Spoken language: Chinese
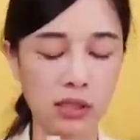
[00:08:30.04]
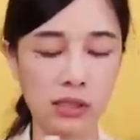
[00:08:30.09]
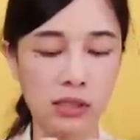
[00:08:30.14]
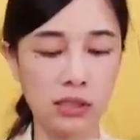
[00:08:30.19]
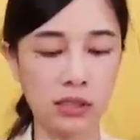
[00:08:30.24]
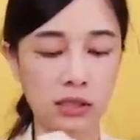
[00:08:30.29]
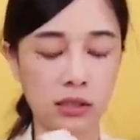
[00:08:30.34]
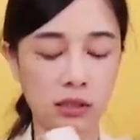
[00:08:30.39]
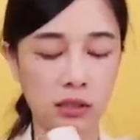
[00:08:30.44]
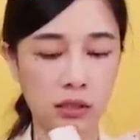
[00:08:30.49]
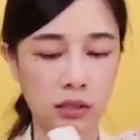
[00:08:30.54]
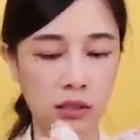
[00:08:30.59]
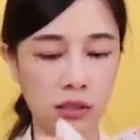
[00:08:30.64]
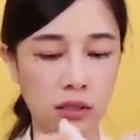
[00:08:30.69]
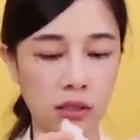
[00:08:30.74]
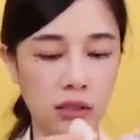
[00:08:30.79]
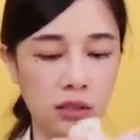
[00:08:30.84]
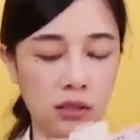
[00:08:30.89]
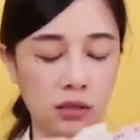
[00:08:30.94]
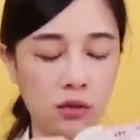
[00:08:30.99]
人真的是
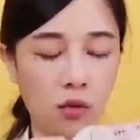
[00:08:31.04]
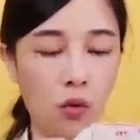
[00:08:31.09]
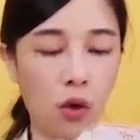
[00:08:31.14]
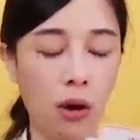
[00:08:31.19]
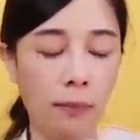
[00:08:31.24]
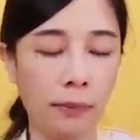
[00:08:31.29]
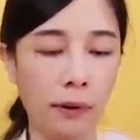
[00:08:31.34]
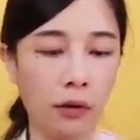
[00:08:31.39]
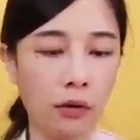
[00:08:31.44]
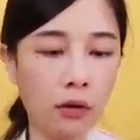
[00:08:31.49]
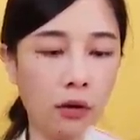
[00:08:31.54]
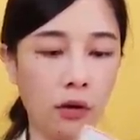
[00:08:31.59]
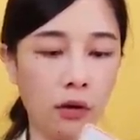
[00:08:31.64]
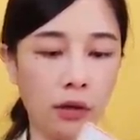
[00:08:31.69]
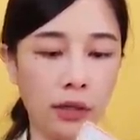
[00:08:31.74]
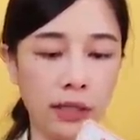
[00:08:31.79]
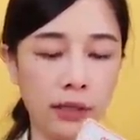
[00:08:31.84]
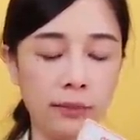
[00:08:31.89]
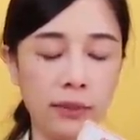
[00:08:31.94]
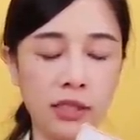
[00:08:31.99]
挂包控，
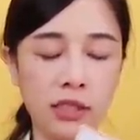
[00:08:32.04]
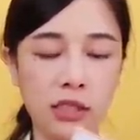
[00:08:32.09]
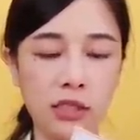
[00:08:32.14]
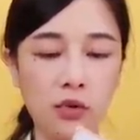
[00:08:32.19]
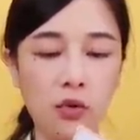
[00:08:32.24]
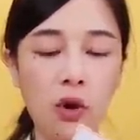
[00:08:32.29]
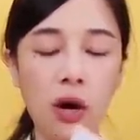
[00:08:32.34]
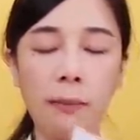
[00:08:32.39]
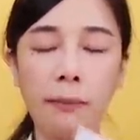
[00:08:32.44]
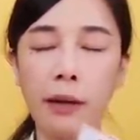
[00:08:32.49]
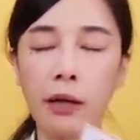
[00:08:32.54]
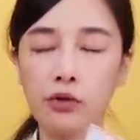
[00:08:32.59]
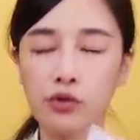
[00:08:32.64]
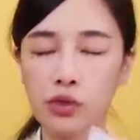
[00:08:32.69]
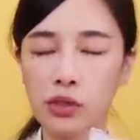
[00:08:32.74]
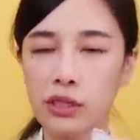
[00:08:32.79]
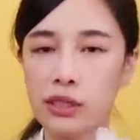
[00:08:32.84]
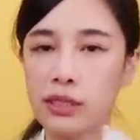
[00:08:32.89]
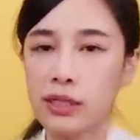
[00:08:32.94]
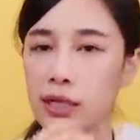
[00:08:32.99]
哎，你们吃挂包
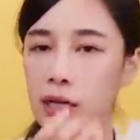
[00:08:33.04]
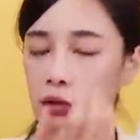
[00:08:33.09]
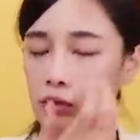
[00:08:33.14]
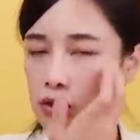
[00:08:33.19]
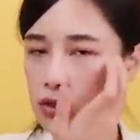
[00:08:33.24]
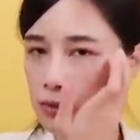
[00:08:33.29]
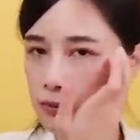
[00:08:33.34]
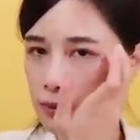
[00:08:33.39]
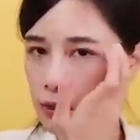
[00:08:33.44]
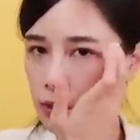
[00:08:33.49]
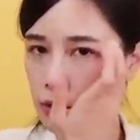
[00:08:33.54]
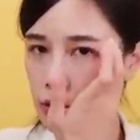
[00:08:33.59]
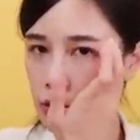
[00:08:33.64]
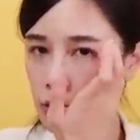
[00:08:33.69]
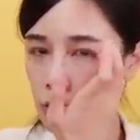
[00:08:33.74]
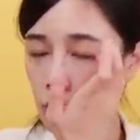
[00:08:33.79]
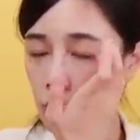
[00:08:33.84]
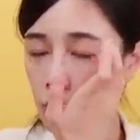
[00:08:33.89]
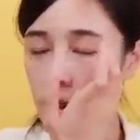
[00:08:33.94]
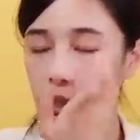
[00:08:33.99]
觉得一定要什么？
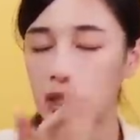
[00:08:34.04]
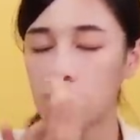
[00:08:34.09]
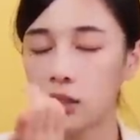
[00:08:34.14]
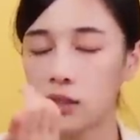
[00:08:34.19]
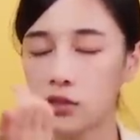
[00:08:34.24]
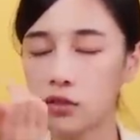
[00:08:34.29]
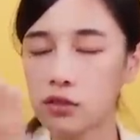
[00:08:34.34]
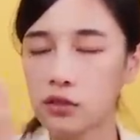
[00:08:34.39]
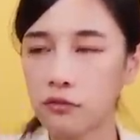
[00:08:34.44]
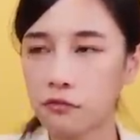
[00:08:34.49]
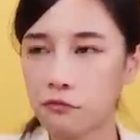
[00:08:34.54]
我个人就是